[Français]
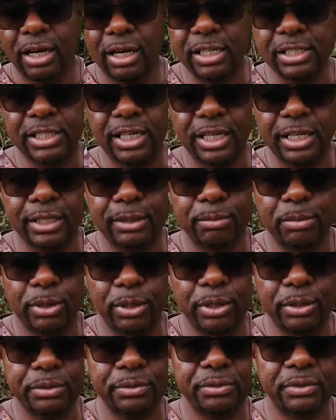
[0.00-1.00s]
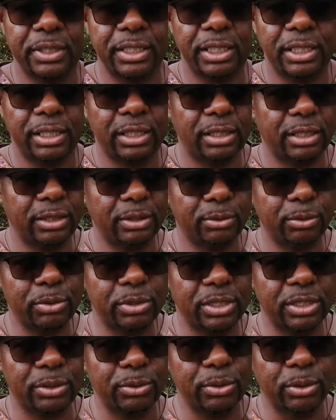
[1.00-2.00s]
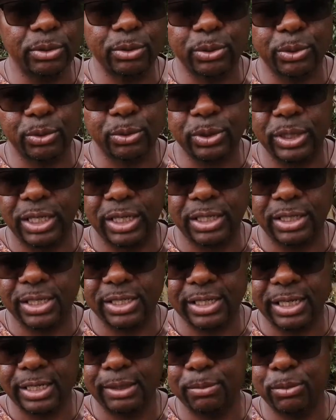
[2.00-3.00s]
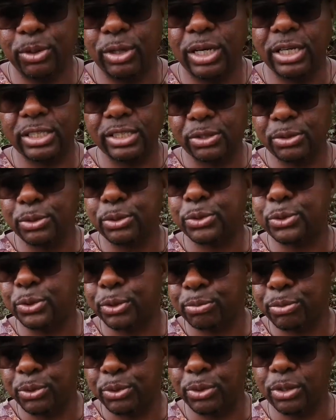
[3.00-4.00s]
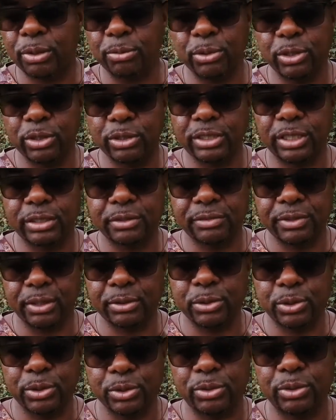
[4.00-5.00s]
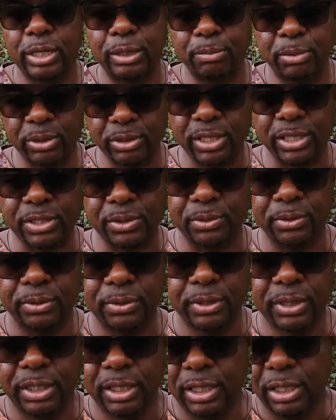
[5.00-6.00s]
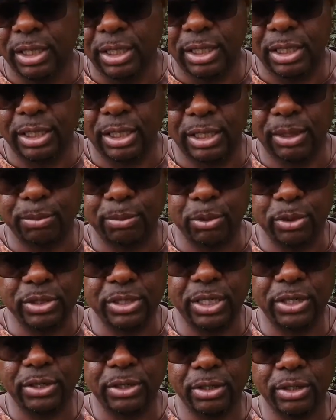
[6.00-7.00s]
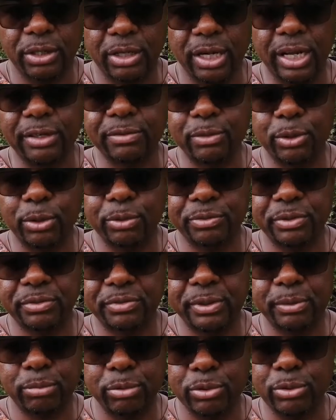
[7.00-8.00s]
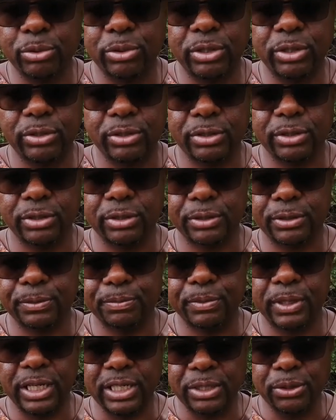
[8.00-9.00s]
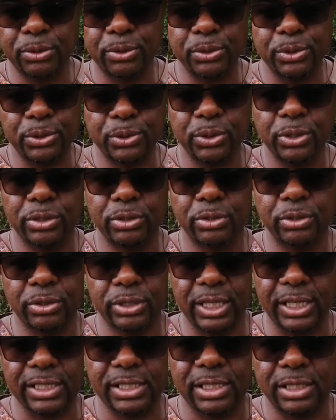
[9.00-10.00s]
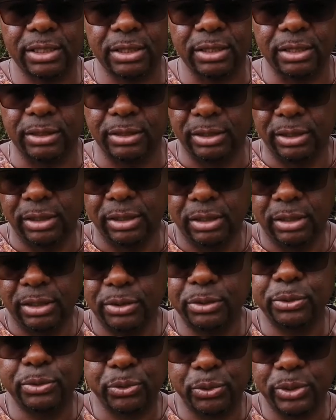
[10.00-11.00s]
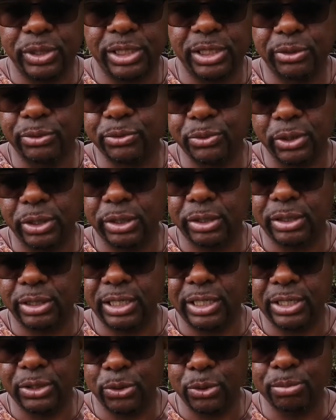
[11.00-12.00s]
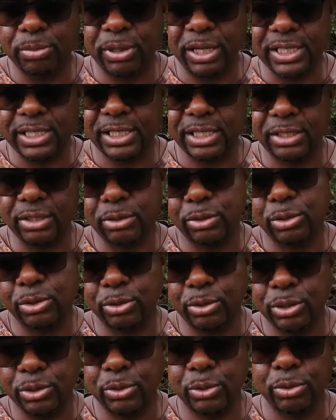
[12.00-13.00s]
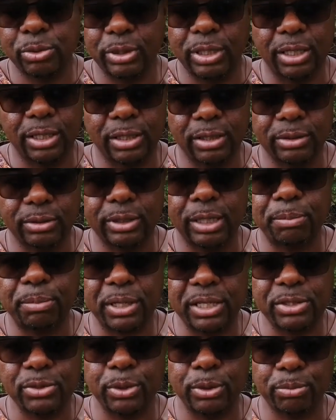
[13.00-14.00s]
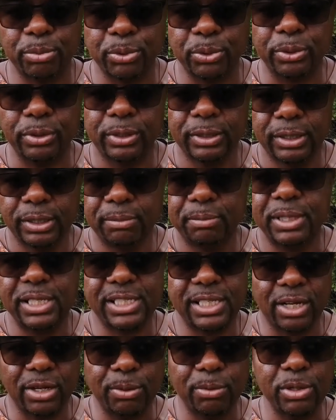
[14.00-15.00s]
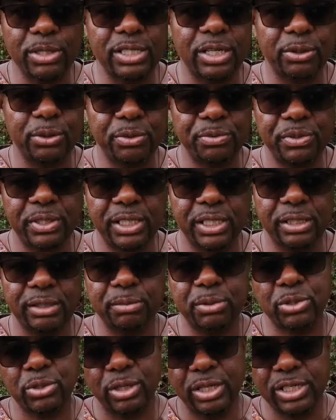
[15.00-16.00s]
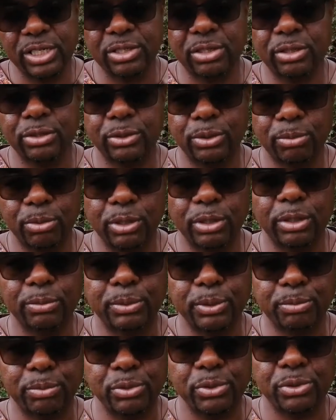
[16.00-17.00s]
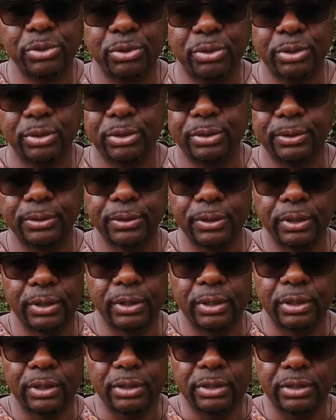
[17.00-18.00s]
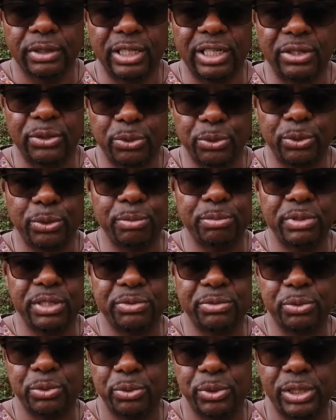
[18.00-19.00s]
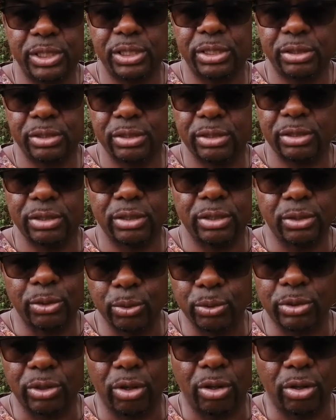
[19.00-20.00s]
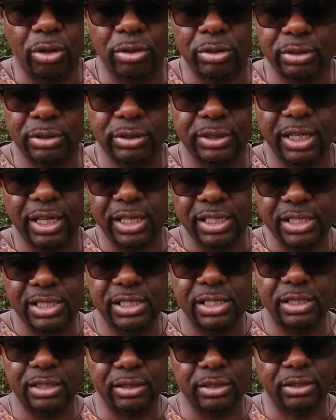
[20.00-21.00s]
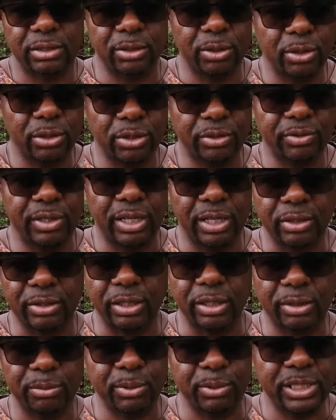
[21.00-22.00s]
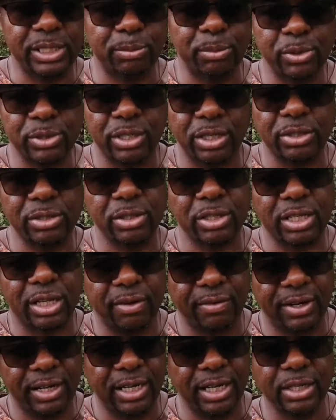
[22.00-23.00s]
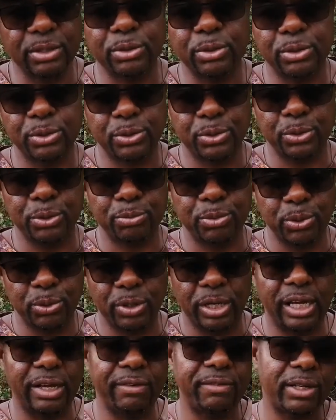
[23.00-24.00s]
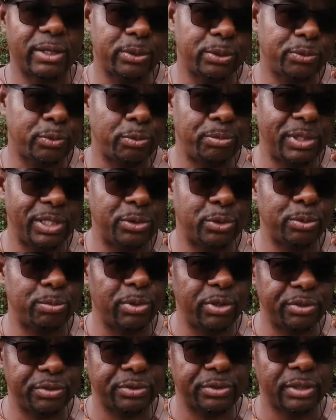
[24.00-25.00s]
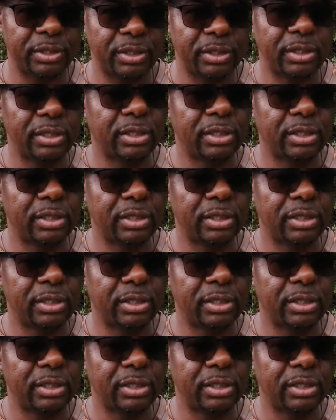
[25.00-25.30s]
la charrette bœuf et tout ce qui tourne autour des, animaux, l'agriculture bio comme on est en train de faire aujourd'hui, la plantation. Et pour dire qu'avant, on vivait beaucoup de, de l'agriculture, de notre racine les fruits, et les légumes racines qu'aujourd'hui on a, on a perdu un peu. Mais ça commence à revenir parce que les gens demandent un peu plus de, légumes, des fruits, euh, longtemps, des racines. Donc euh, voilà. Quoi. C'est pour ça que je travaille l'agriculture bio avec le fumier du bœuf